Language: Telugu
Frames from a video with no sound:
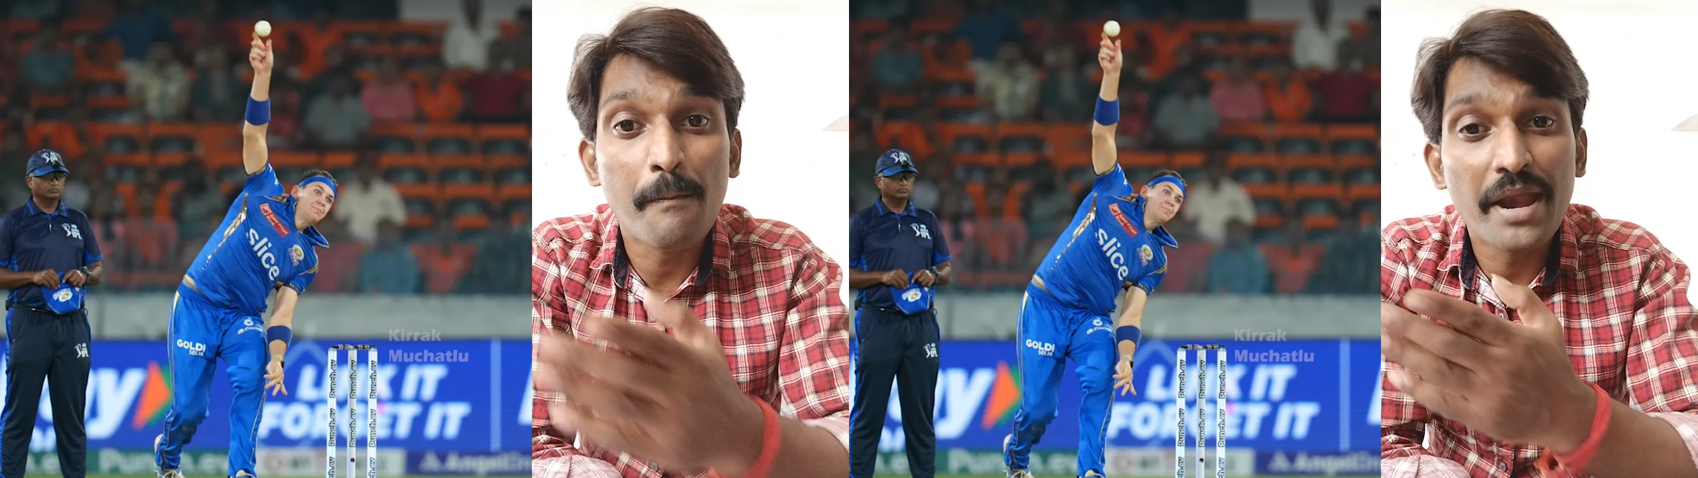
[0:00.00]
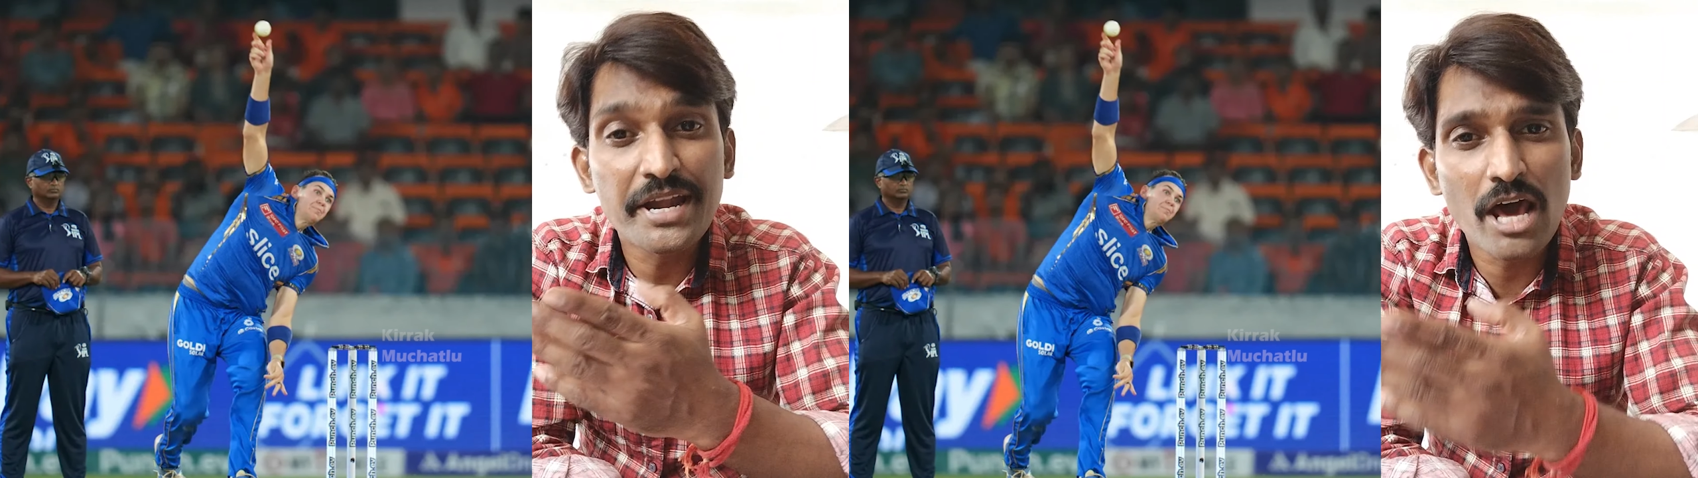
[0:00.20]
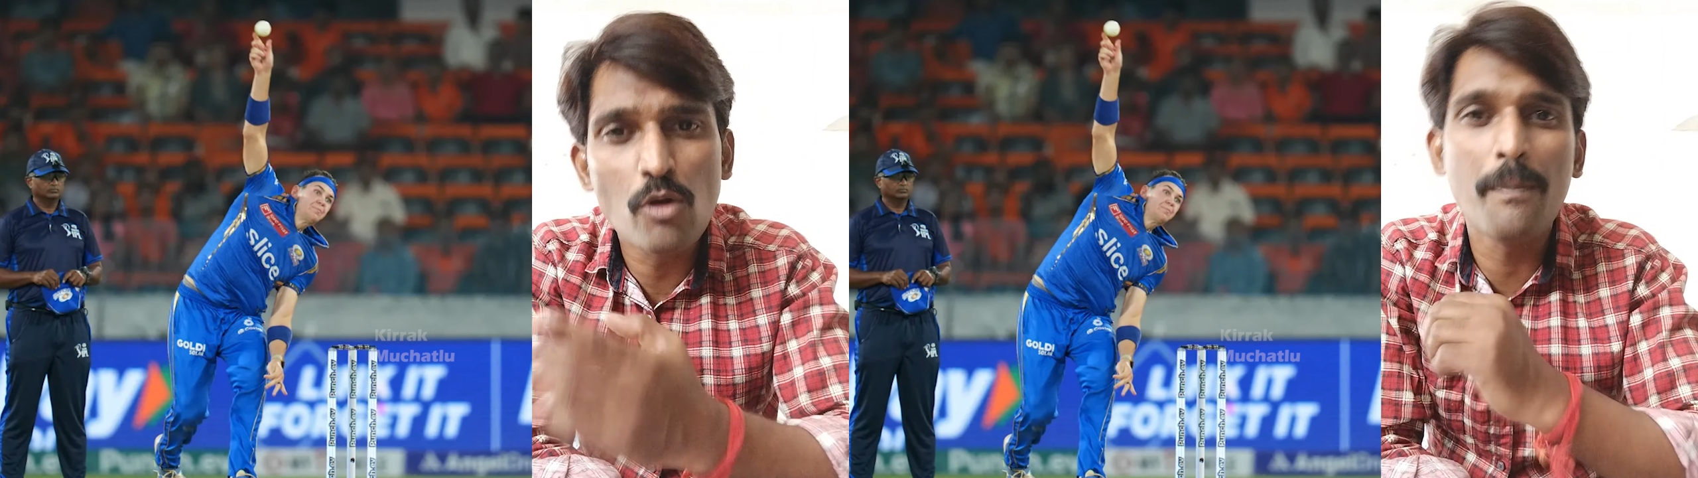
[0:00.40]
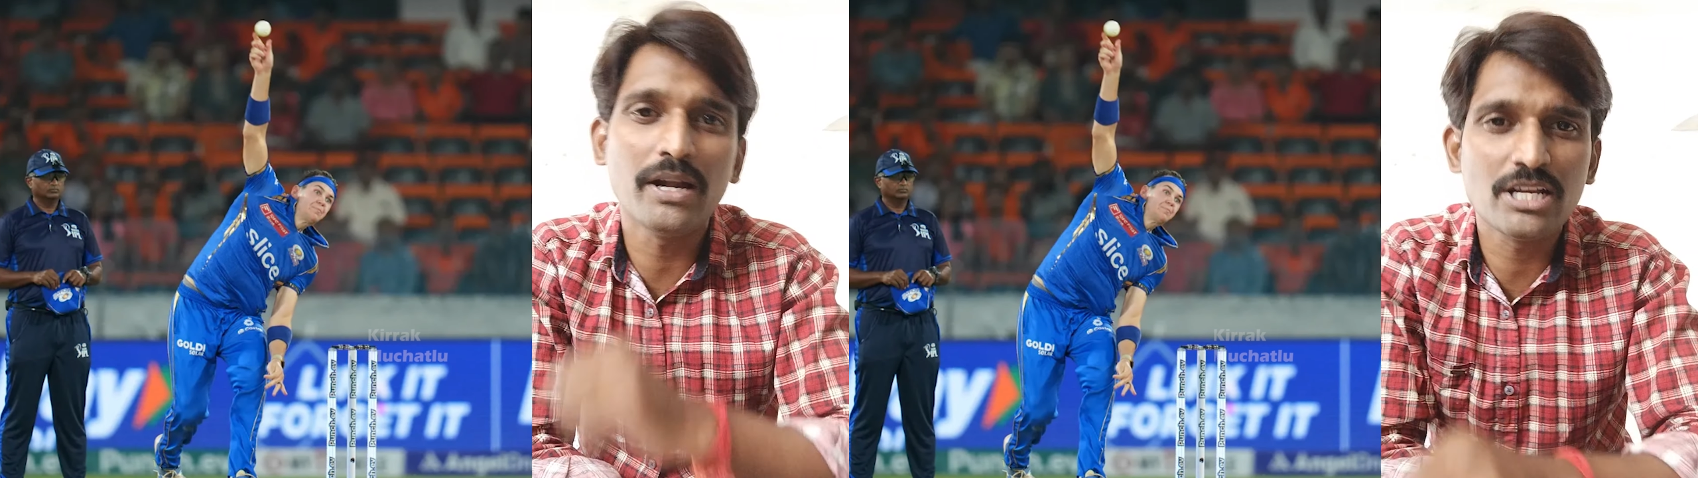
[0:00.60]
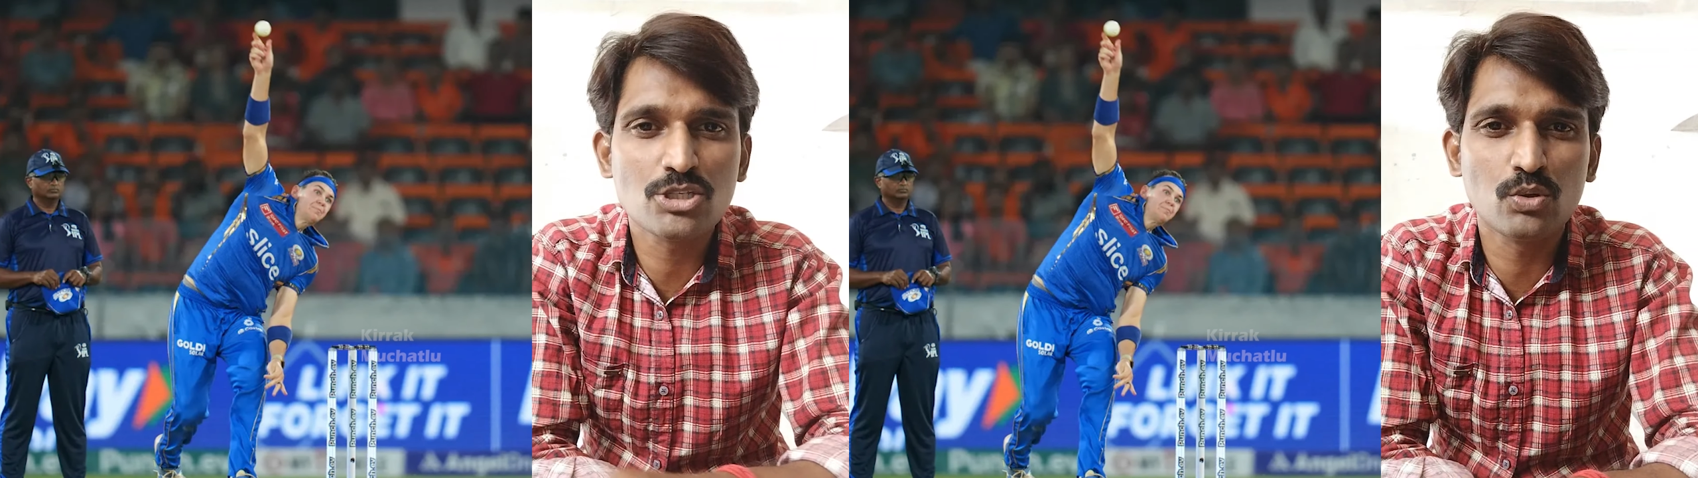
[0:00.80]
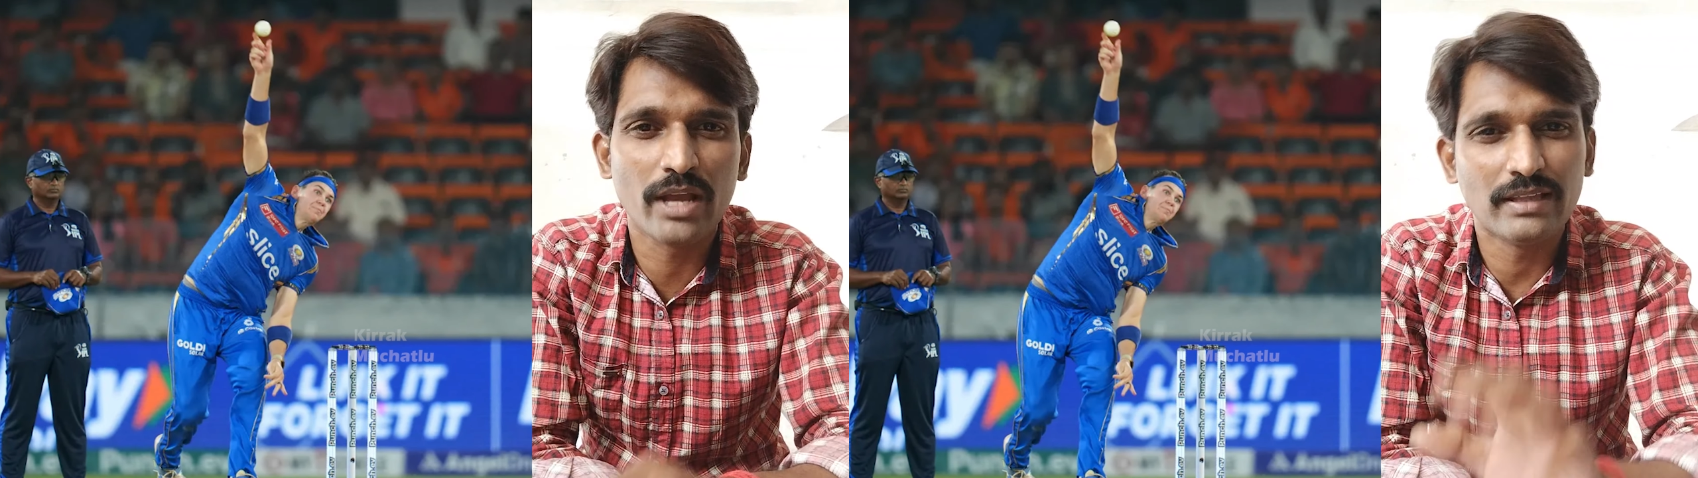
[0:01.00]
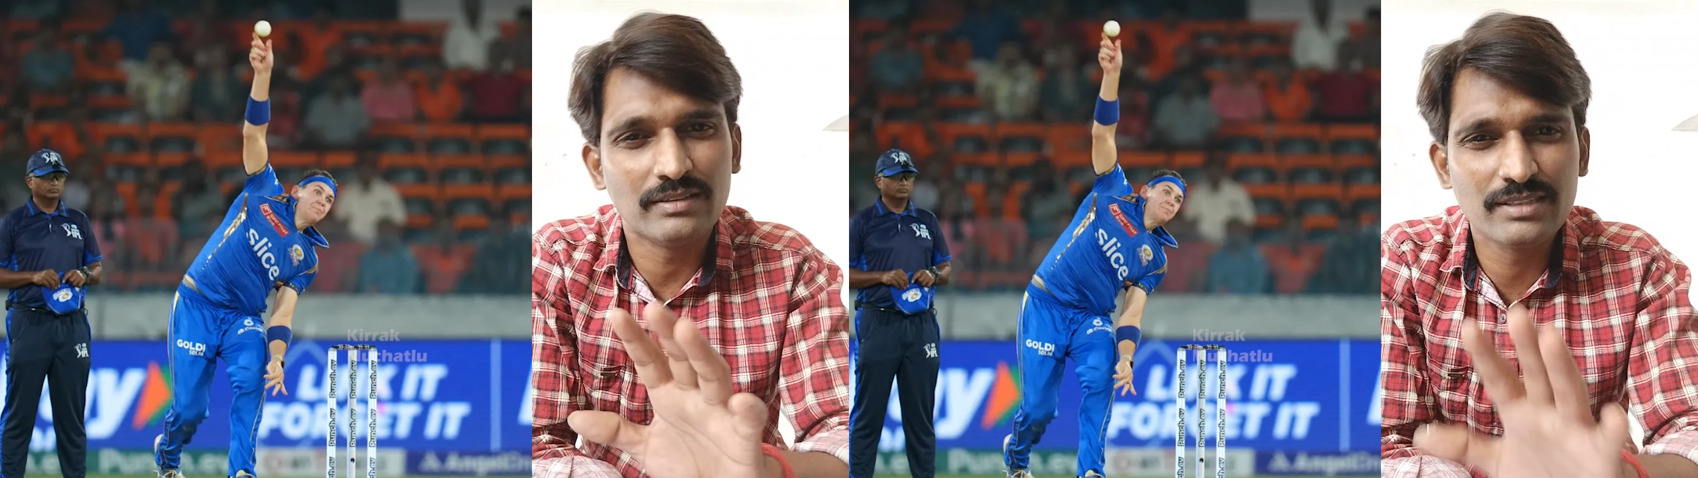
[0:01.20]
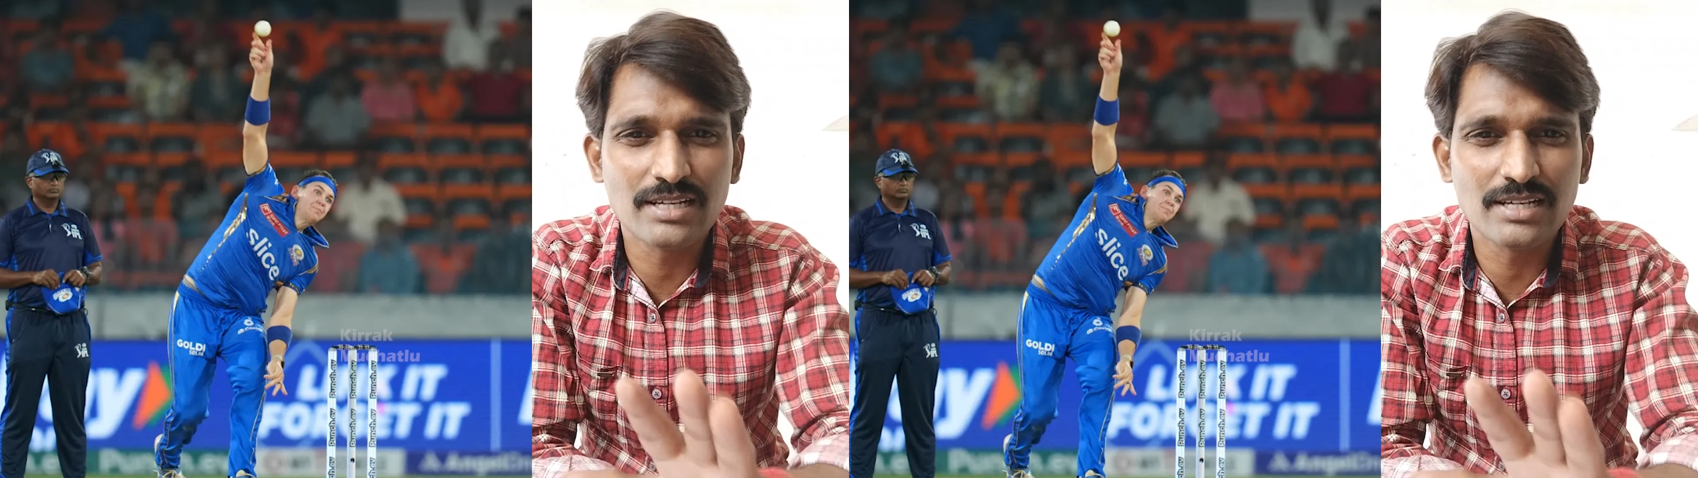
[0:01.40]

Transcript: మెడలు పట్టేసుకున్నాయి